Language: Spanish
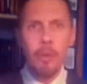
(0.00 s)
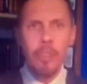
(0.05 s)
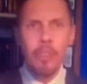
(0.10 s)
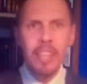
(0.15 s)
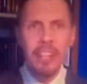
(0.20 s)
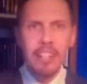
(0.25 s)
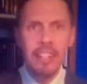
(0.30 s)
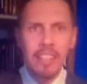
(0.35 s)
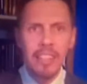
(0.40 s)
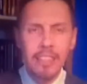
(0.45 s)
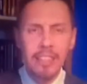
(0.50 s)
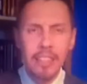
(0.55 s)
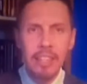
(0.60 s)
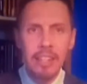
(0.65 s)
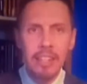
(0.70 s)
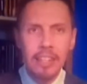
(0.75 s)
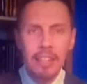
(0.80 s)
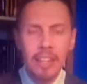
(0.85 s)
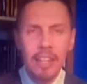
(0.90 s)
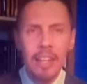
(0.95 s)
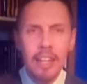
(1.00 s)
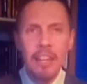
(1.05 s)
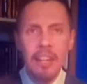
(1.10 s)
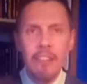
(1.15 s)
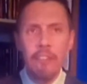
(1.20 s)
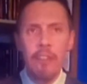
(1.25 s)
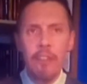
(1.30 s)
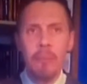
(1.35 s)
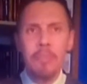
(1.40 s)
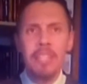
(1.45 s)
La moderna
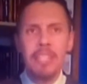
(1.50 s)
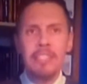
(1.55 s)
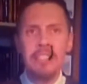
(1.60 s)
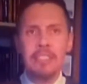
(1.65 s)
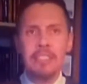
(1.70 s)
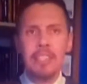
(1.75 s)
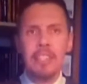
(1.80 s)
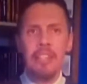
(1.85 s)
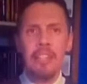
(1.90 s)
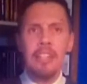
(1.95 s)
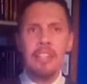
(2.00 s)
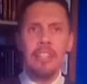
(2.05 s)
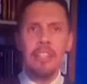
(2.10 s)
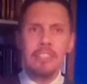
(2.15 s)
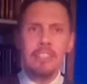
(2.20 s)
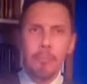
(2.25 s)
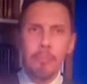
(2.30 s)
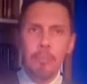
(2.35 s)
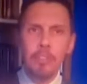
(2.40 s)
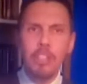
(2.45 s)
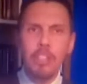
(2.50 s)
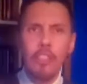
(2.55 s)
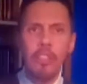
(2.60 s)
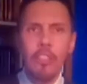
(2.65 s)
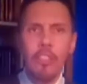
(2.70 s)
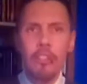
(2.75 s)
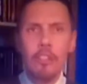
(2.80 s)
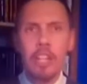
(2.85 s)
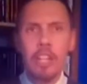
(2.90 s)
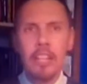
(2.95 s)
izquierda feminista se
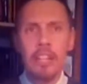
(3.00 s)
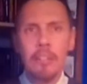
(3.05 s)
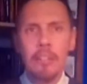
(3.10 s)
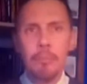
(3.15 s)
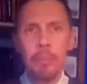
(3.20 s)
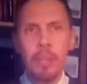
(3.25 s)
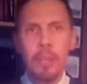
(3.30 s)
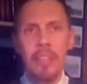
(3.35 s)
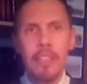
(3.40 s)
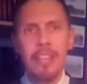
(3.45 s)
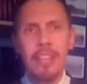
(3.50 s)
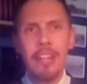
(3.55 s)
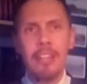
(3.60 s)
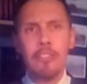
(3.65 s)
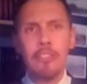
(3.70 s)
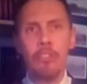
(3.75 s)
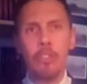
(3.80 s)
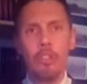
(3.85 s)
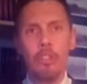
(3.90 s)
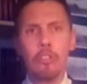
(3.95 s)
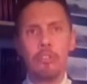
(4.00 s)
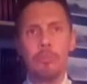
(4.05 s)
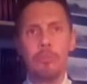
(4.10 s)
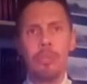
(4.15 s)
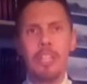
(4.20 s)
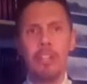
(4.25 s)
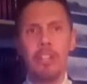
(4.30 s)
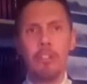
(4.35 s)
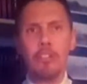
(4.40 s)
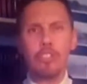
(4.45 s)
posiciona predicando
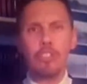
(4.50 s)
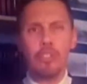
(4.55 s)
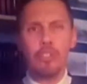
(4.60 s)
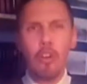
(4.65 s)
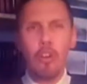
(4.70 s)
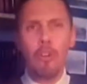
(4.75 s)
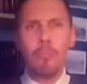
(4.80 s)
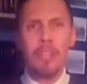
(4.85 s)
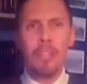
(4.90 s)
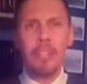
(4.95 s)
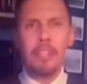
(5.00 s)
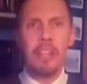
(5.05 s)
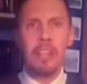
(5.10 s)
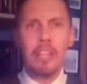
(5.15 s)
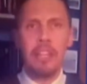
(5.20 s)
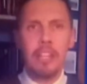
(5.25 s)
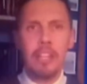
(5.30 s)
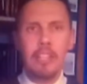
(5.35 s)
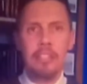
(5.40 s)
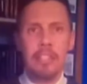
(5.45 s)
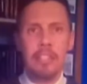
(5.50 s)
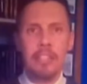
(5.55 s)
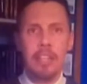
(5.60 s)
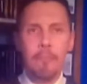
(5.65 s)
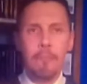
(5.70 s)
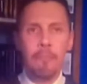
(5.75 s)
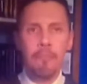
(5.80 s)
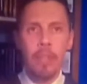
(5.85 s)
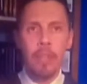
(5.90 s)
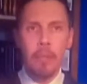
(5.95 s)
los viejos dogmas de la
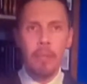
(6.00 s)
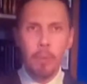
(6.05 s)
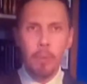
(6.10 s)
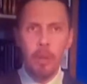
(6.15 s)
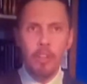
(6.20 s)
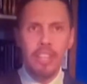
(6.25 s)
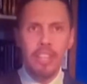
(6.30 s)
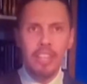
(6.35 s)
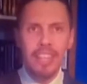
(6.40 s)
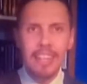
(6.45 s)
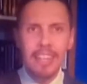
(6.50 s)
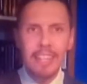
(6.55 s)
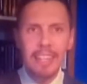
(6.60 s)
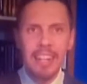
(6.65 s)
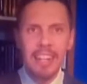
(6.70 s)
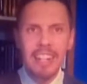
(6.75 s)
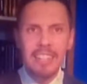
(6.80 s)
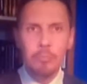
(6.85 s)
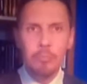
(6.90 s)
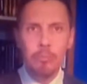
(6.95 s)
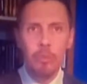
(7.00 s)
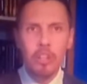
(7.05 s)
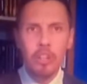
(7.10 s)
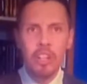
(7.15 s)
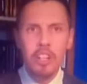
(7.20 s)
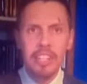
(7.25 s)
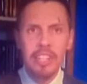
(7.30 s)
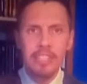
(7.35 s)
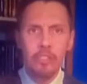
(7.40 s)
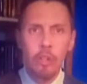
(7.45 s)
Iglesia. Proteger a las
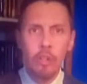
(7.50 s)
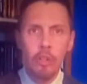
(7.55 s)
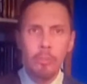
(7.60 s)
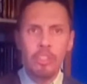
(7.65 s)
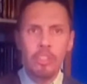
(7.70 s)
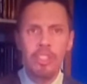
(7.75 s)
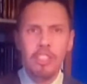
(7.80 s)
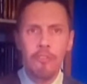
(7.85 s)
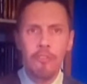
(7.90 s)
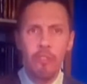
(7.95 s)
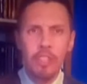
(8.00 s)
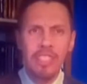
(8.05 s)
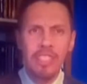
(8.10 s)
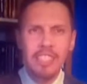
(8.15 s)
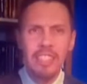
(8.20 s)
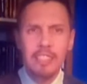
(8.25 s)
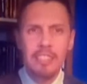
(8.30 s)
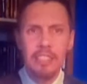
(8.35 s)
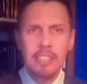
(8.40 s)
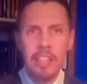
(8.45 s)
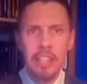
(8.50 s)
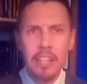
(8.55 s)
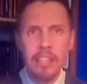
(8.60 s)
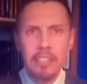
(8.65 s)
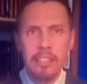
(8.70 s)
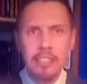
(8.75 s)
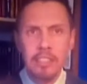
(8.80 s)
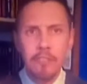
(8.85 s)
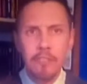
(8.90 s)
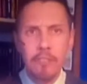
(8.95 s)
mujeres como si fuesen
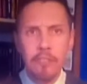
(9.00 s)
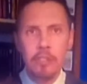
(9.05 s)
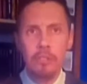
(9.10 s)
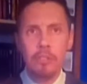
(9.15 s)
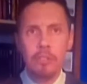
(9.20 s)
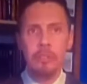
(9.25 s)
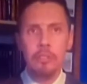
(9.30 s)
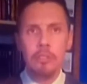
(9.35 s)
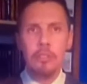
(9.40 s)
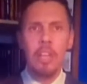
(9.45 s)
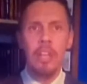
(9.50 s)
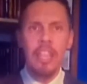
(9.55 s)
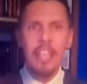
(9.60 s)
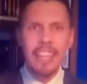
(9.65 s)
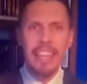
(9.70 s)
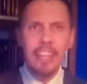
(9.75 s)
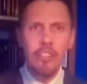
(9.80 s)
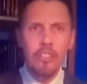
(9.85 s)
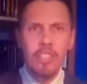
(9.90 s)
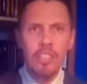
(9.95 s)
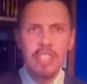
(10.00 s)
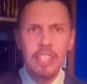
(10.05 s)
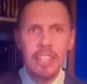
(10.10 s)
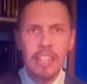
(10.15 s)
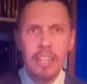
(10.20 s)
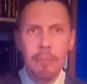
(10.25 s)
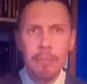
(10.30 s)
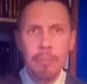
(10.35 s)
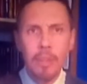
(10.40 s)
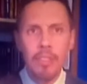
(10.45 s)
seres indefensos, que no
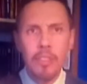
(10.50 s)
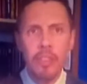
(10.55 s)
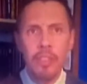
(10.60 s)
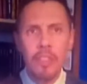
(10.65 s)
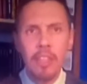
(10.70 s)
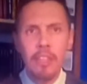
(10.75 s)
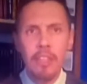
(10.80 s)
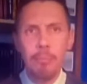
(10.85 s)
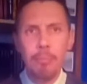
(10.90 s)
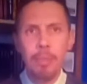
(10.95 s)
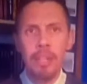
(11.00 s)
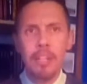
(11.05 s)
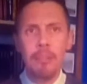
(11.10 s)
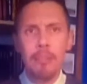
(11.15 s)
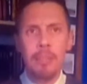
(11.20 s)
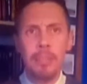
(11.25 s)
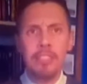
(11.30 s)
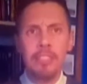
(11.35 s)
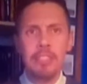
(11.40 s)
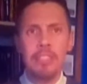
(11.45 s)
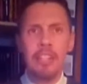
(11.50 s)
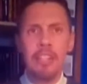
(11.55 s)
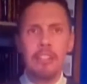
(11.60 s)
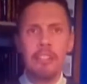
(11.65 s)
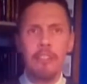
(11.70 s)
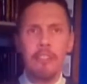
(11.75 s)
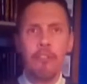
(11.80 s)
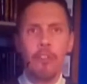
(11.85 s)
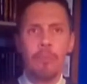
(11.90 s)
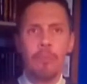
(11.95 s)
tienen capacidad para
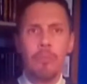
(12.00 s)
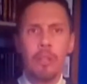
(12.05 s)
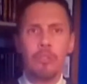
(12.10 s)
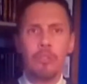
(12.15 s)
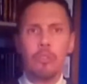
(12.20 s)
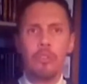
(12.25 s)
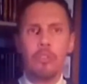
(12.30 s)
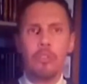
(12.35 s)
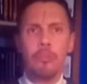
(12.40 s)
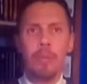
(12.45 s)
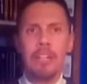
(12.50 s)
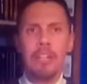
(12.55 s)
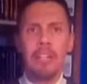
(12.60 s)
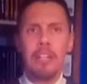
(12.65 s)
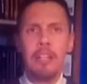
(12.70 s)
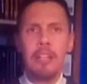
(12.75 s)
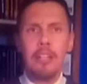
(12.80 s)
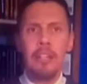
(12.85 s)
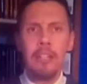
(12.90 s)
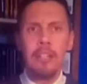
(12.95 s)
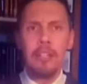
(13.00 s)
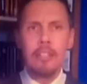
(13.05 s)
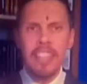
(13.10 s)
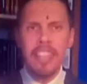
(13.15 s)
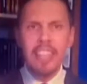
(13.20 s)
pensar de forma autónoma.